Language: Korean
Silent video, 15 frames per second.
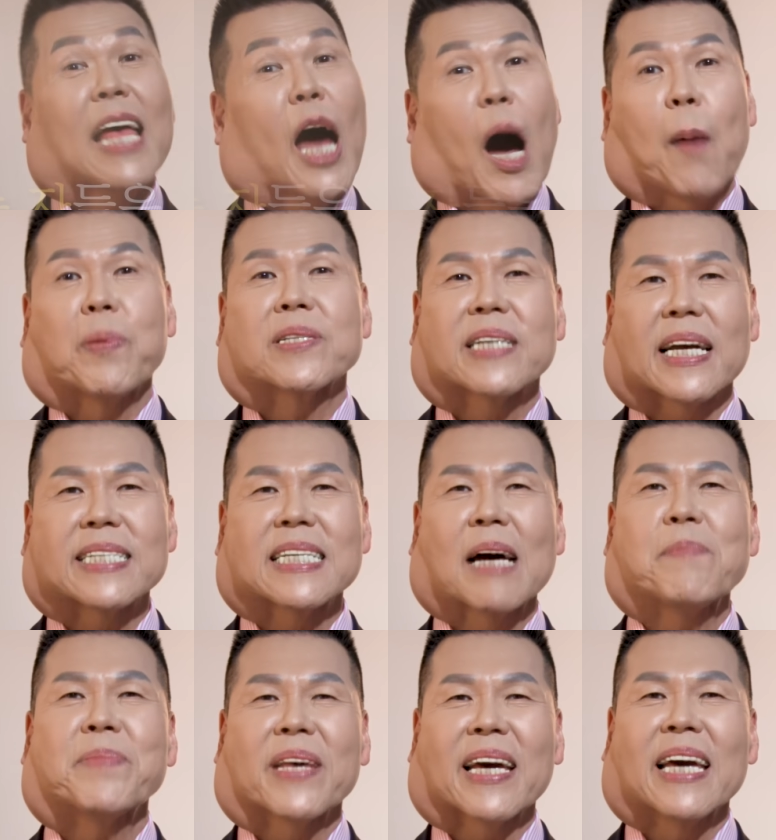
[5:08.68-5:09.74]
아버지께
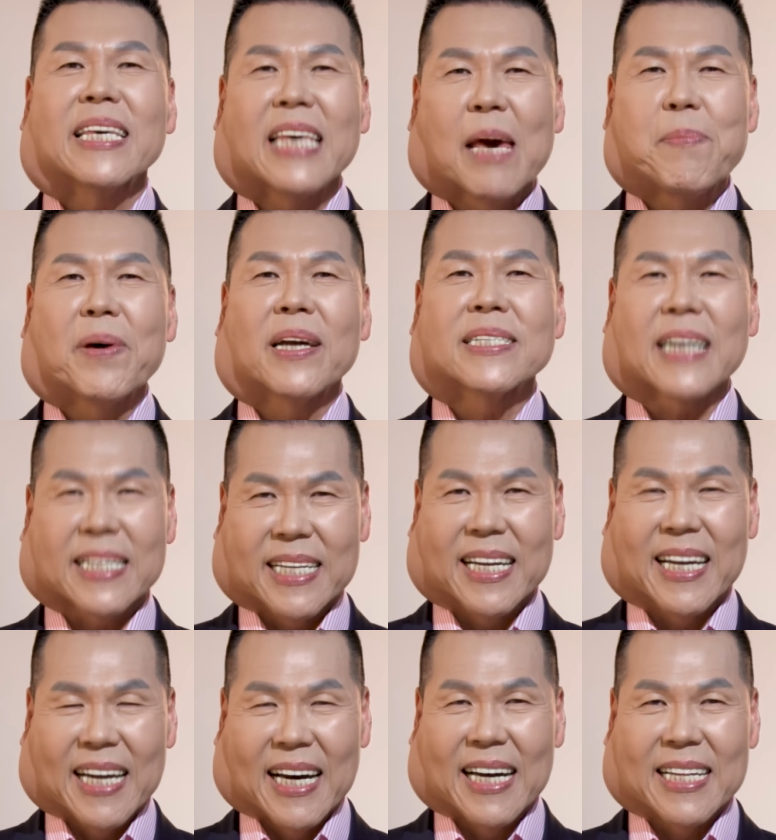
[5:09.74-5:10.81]
참되게 예배하는
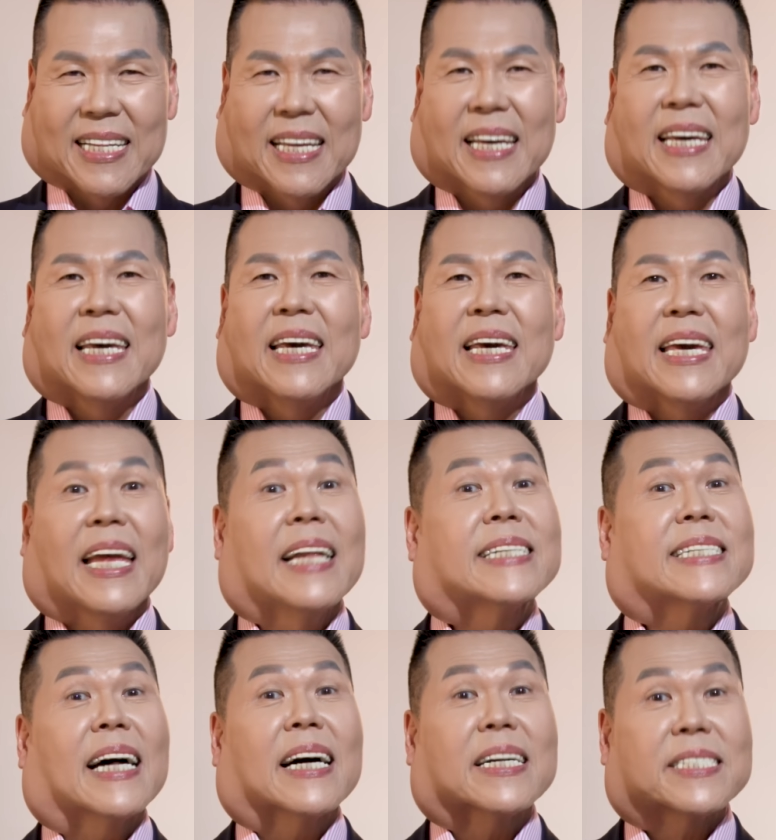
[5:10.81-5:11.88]
자들이란
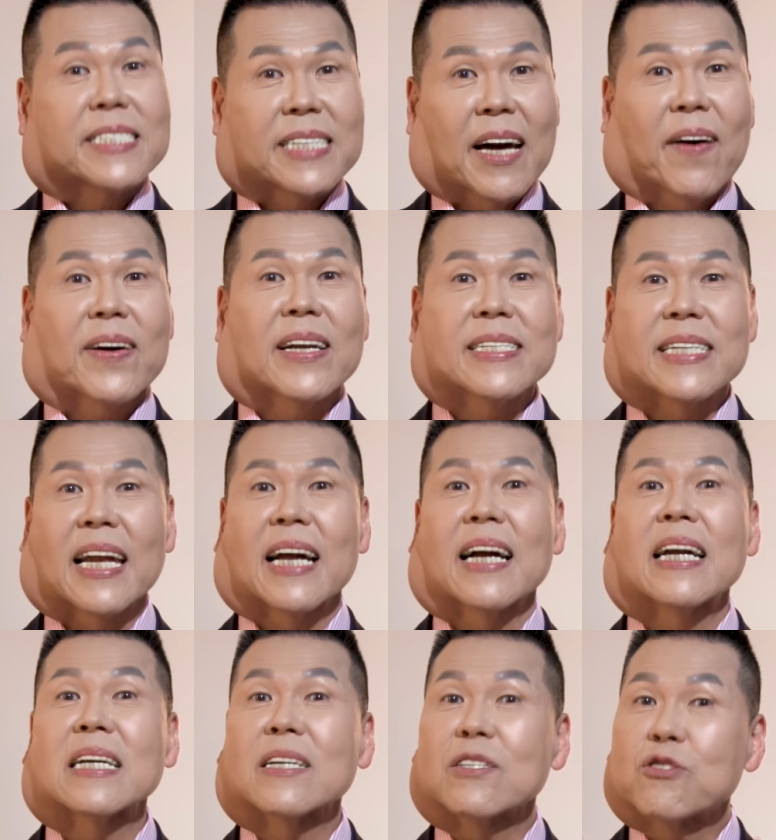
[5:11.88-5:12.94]
일상생활을
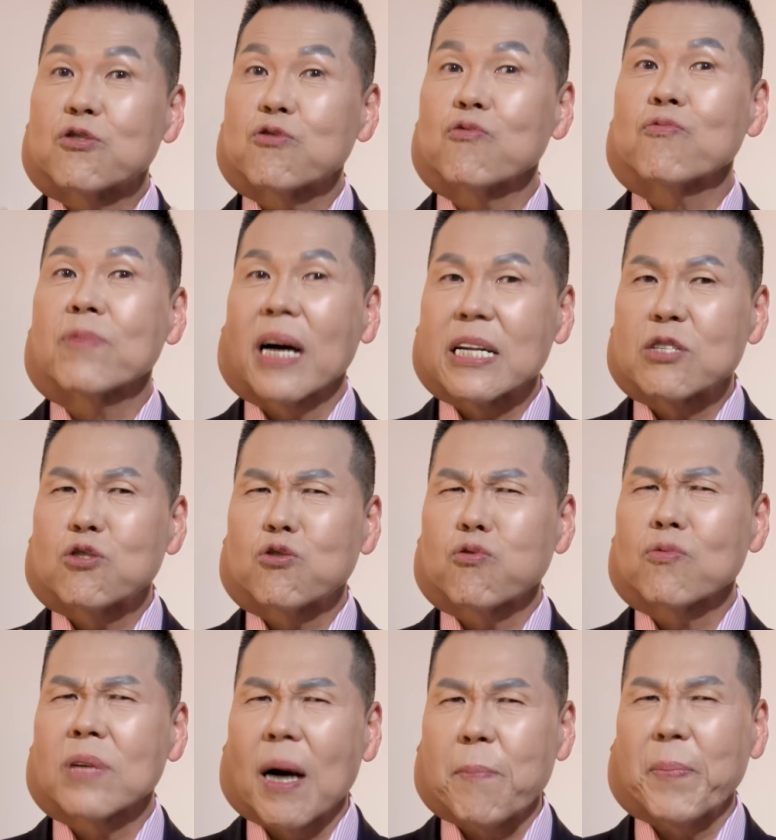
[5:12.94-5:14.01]
살아가는 그
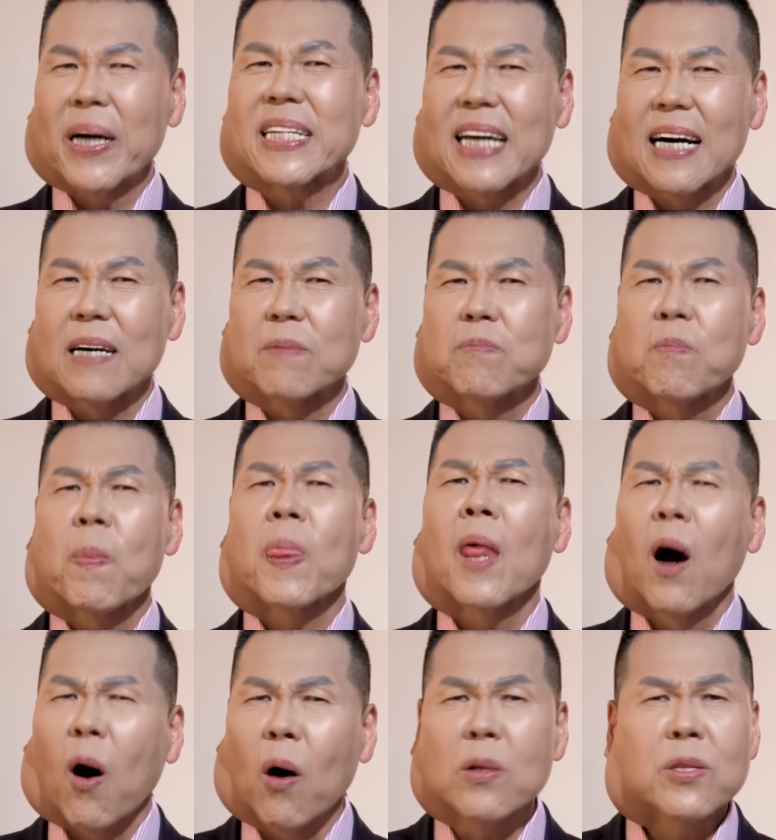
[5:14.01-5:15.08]
순간순간마다
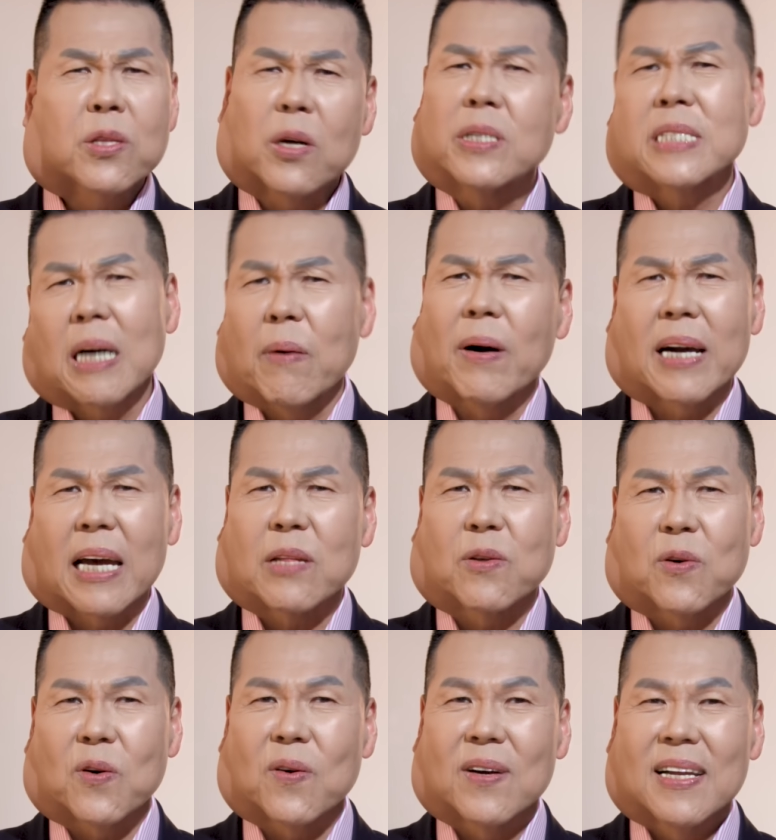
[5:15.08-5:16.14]
어떤
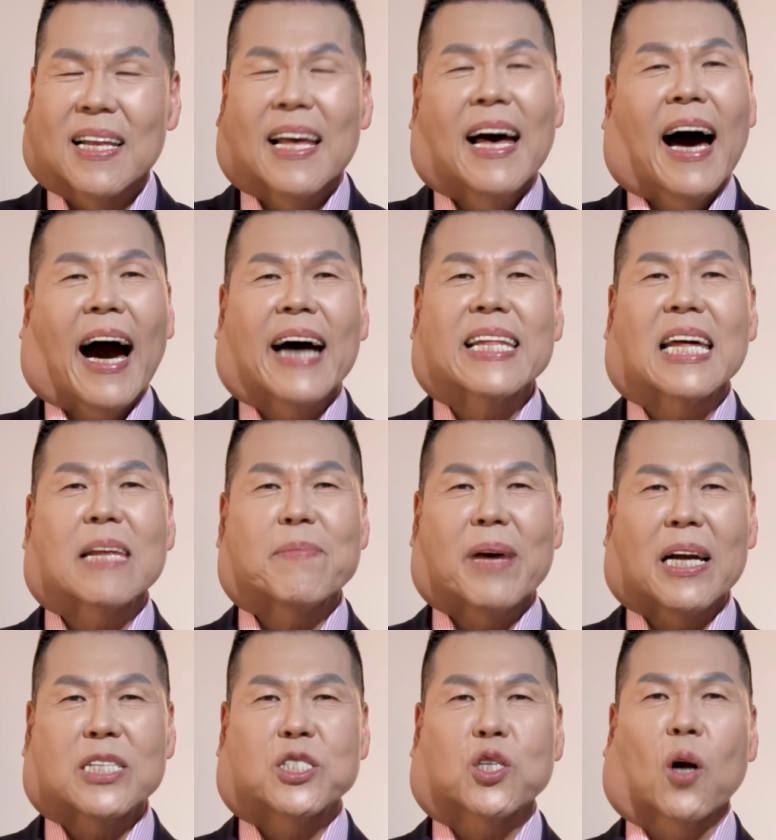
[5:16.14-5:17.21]
상황에도
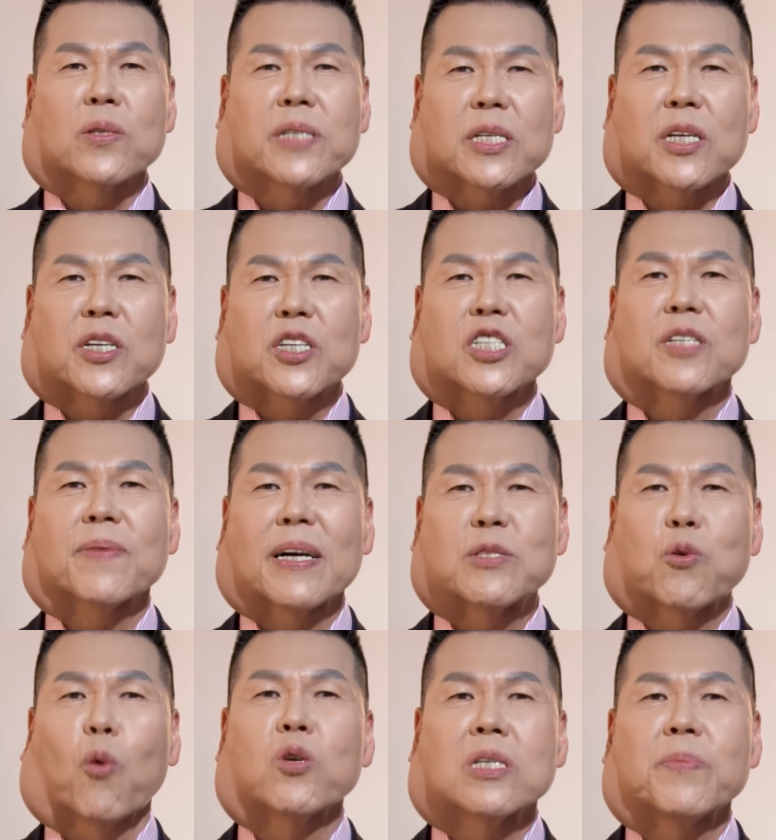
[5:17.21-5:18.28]
하나님의 절대적 크심과
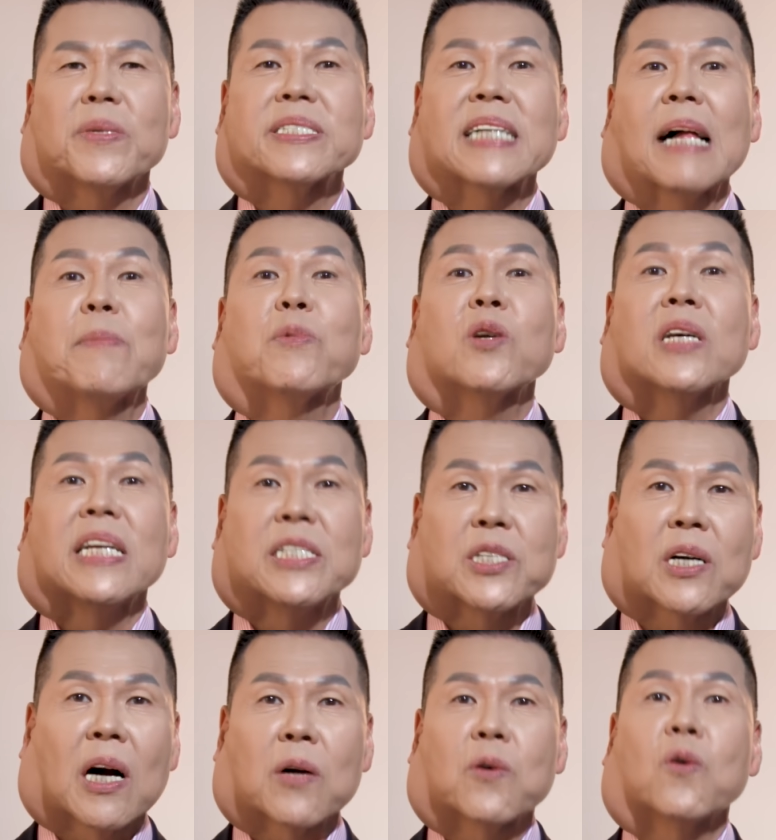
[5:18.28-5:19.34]
조심을 삶으로
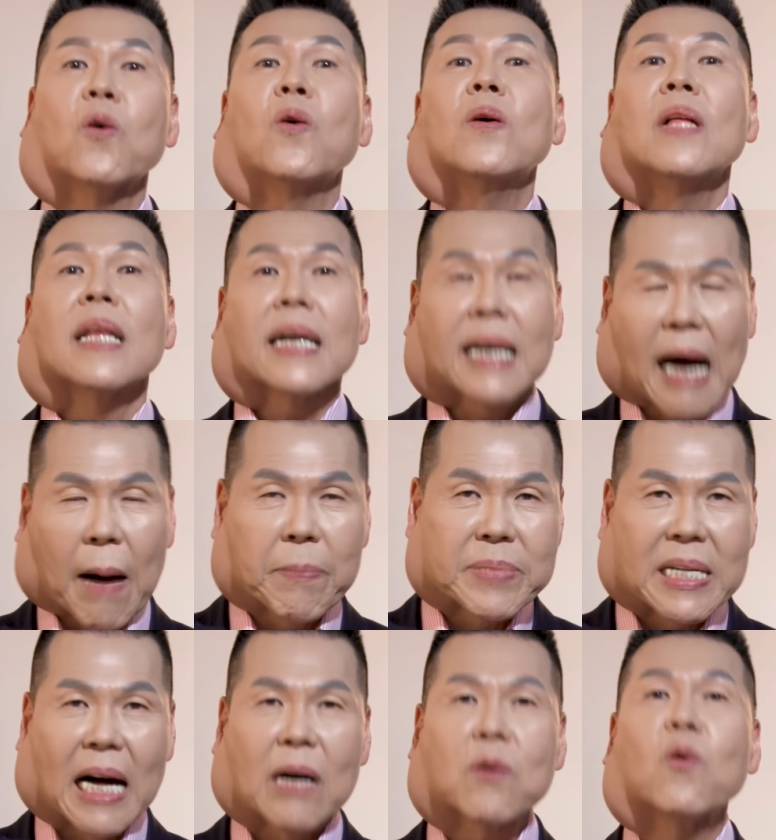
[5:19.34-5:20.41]
인정하고
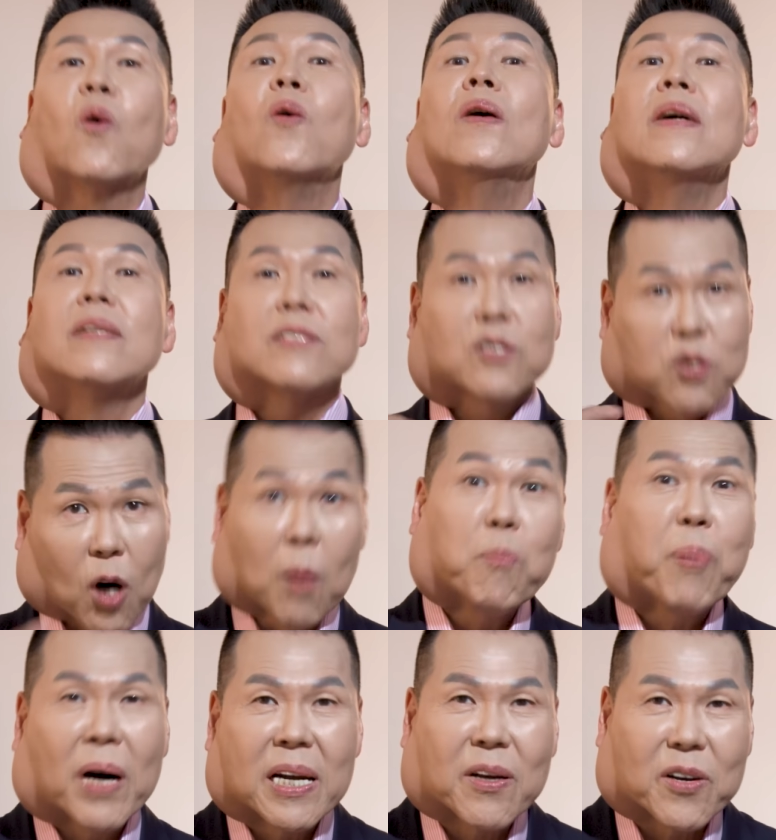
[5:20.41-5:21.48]
감사하고
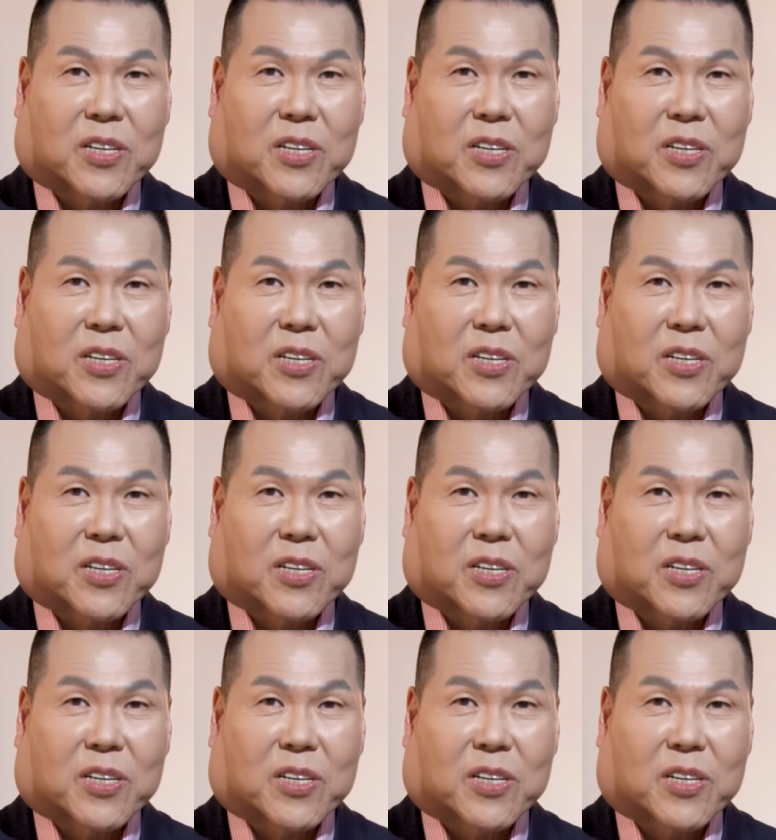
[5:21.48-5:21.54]
선포하는